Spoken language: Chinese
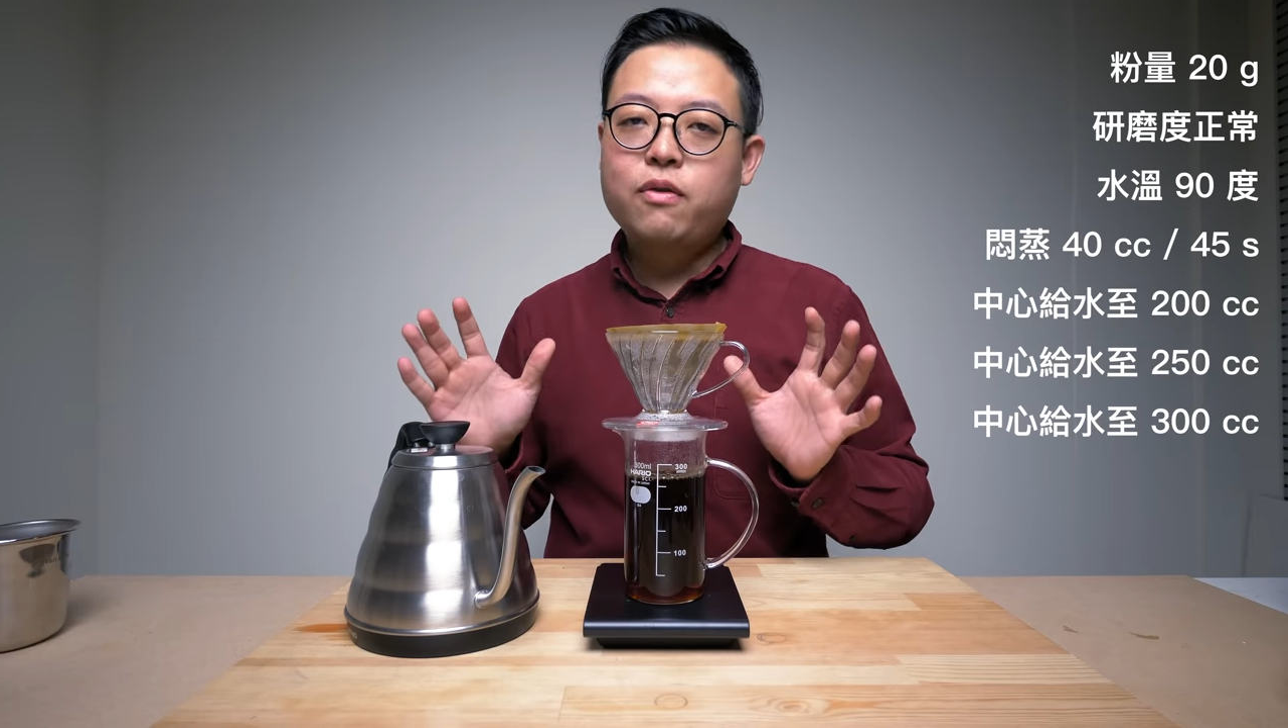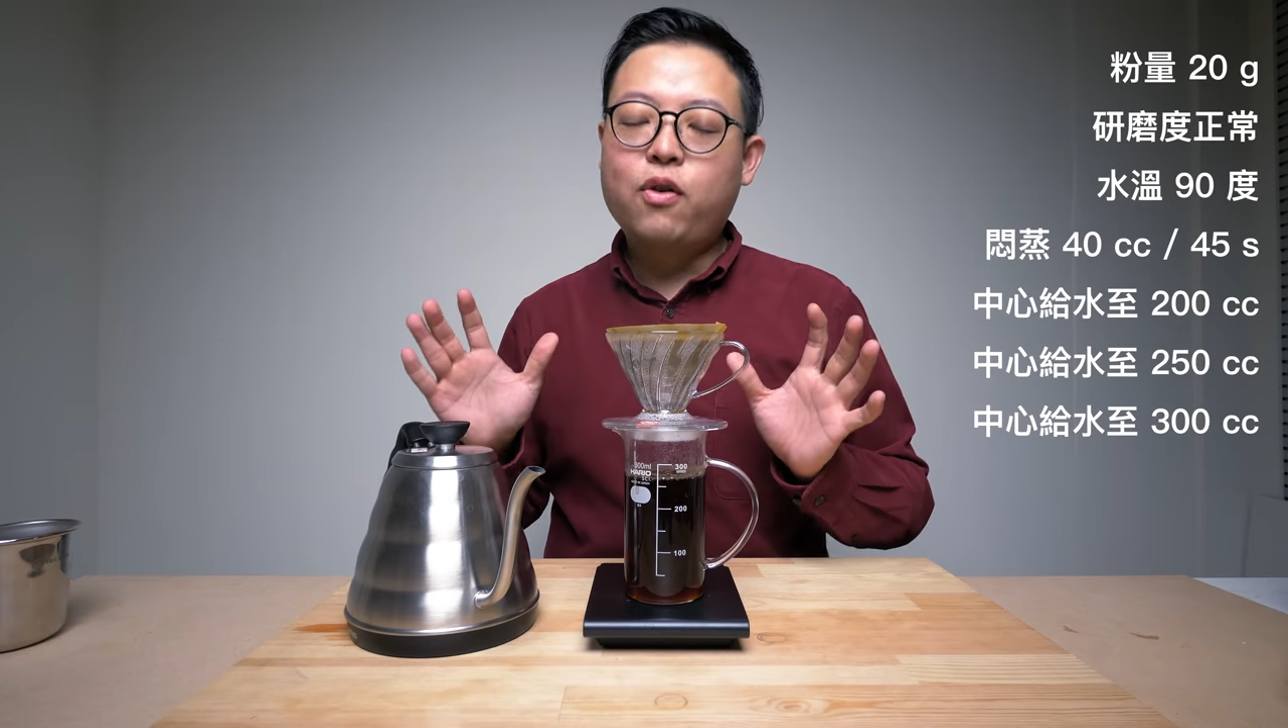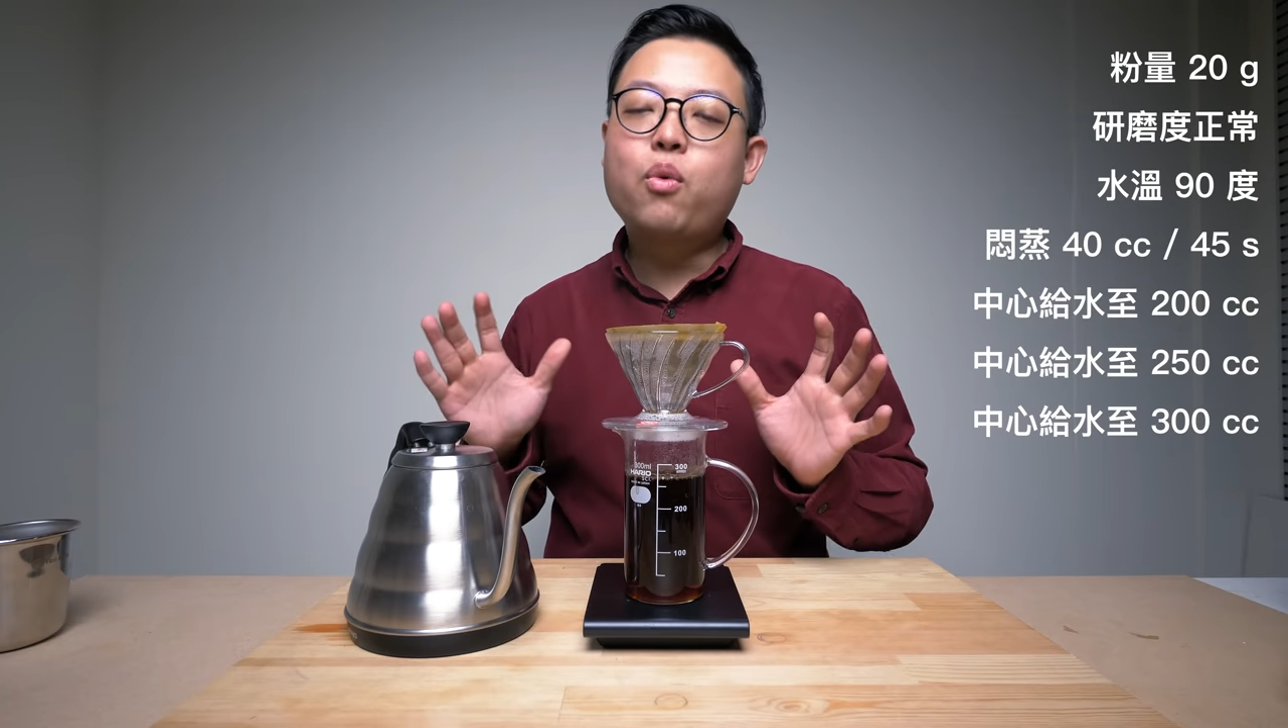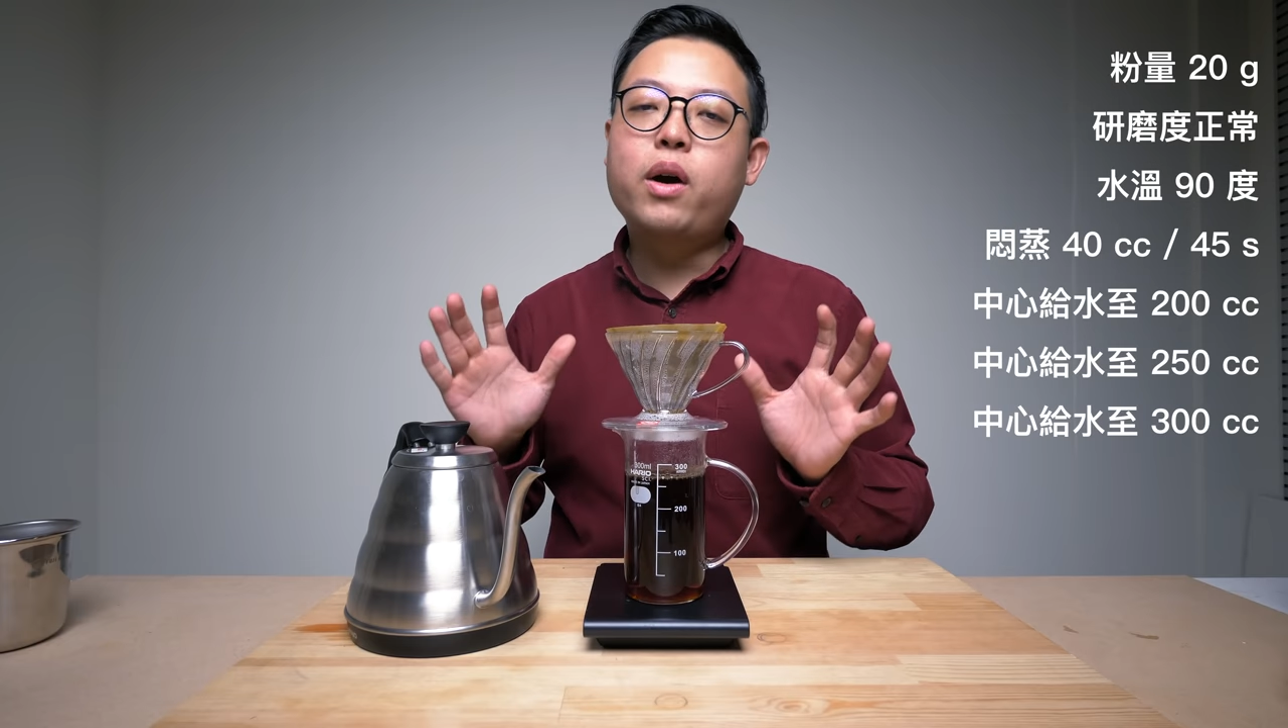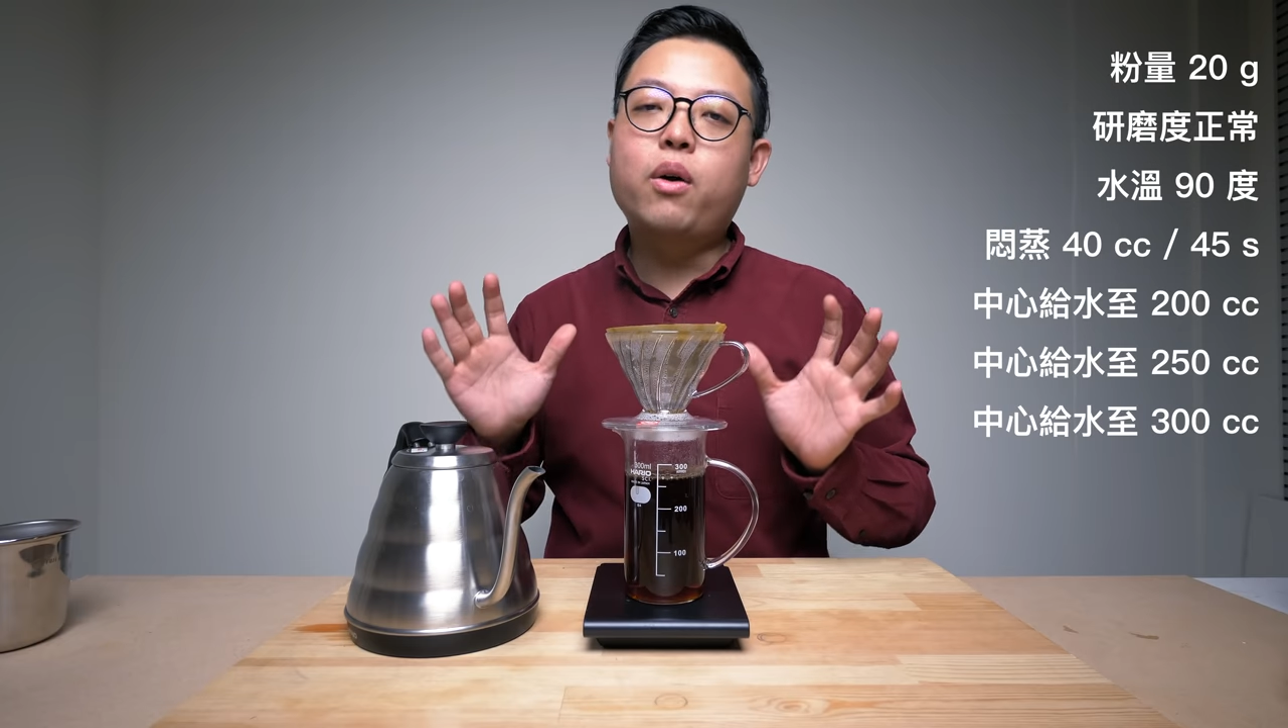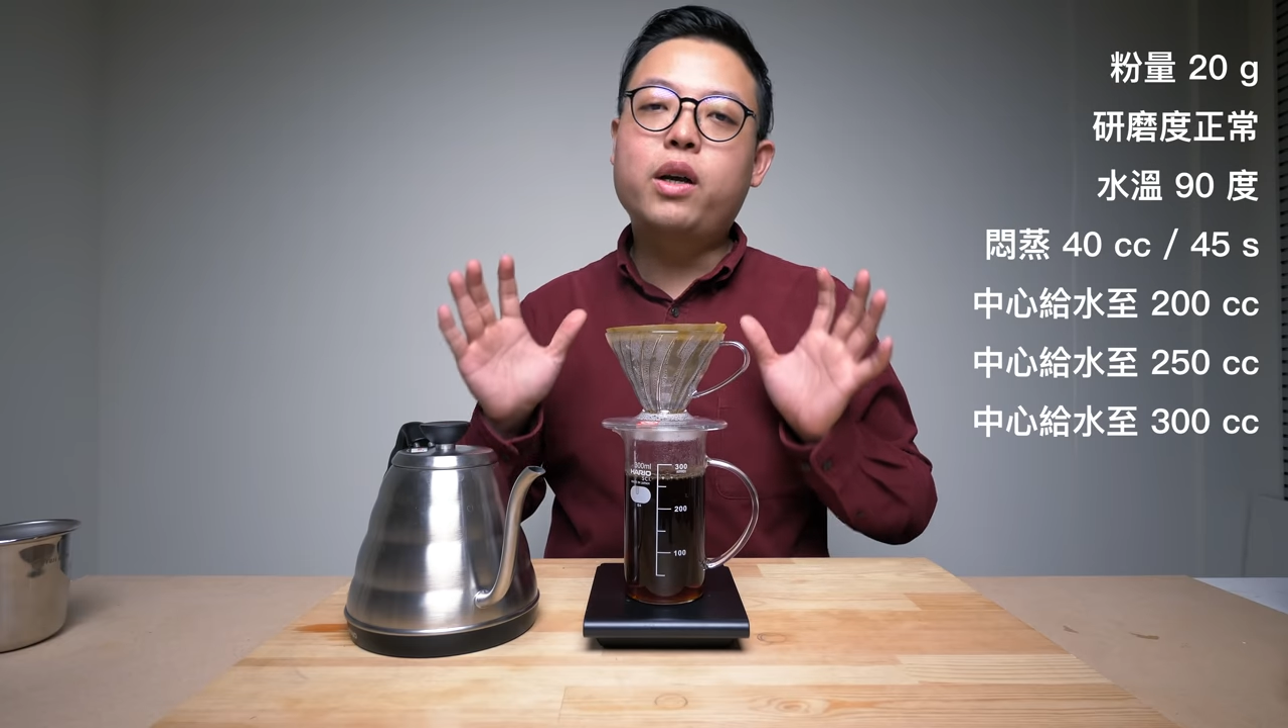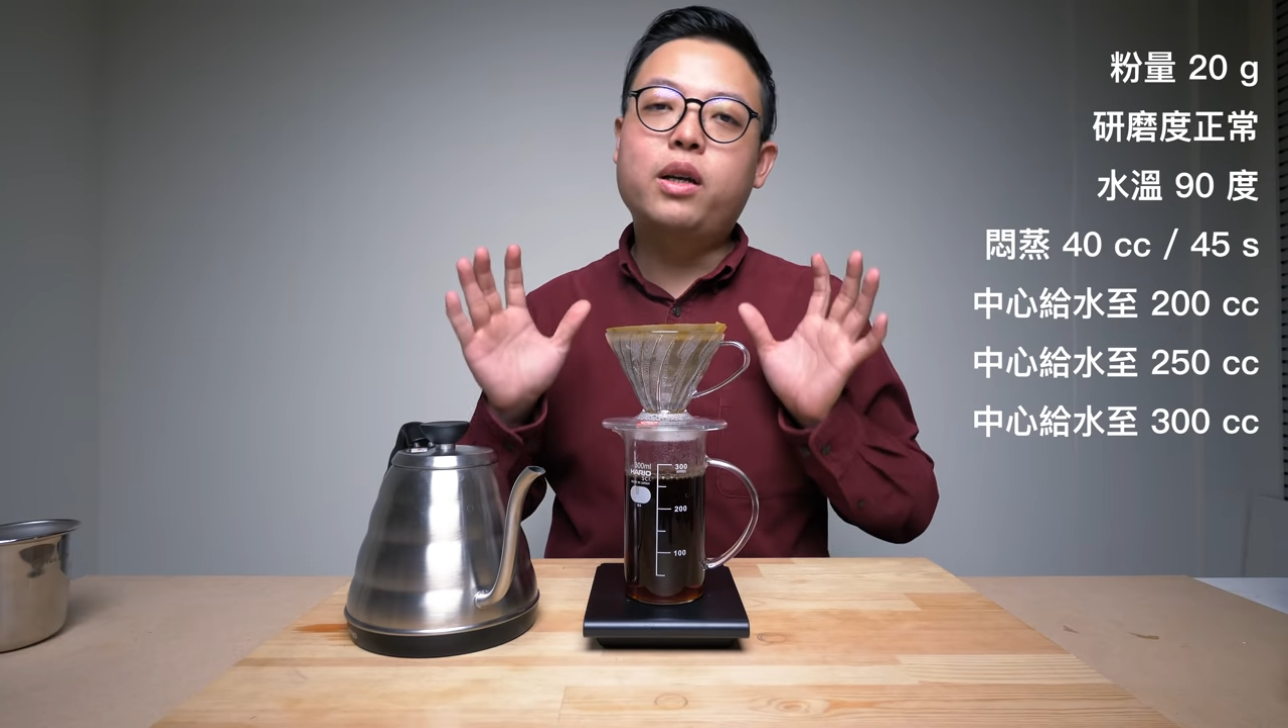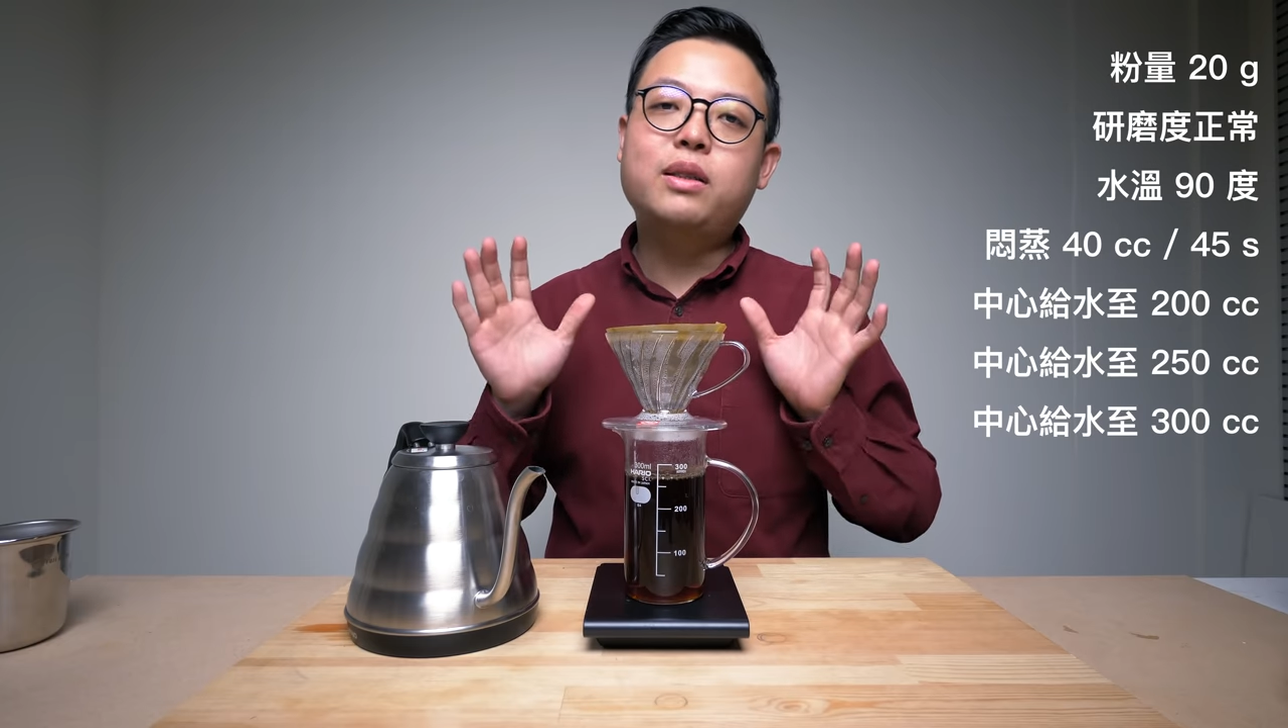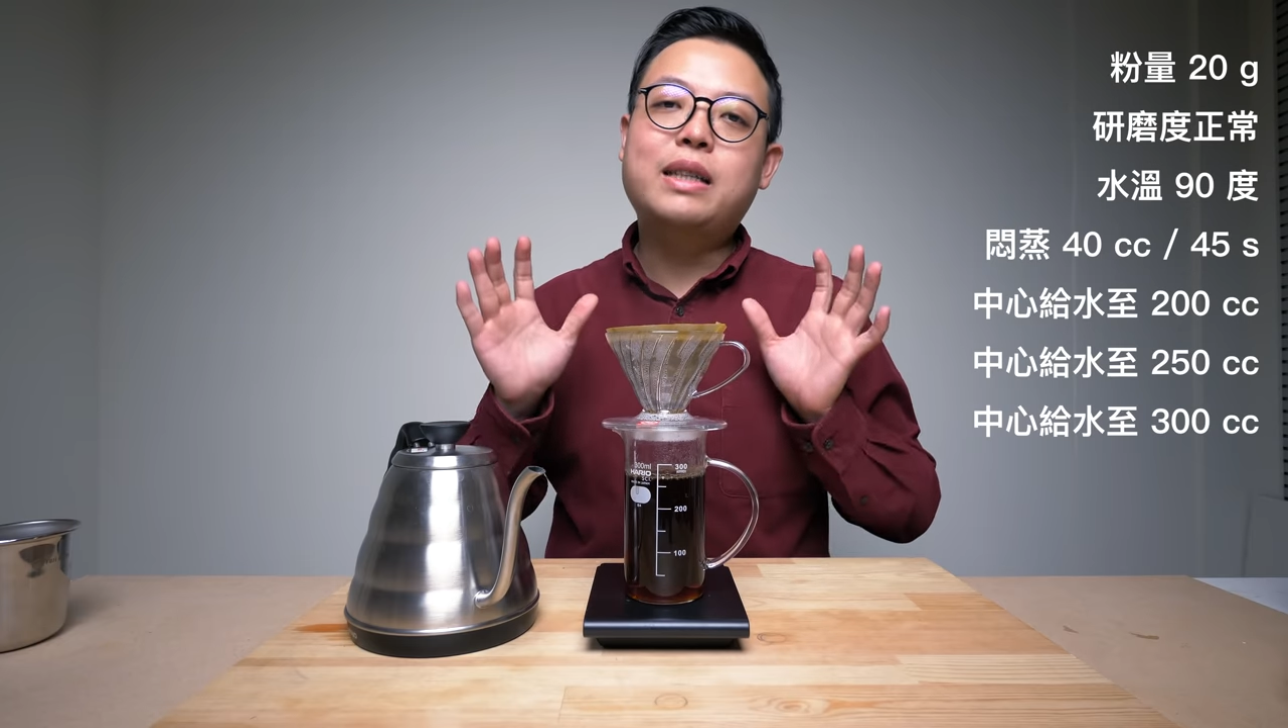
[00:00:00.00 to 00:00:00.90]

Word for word: 风味会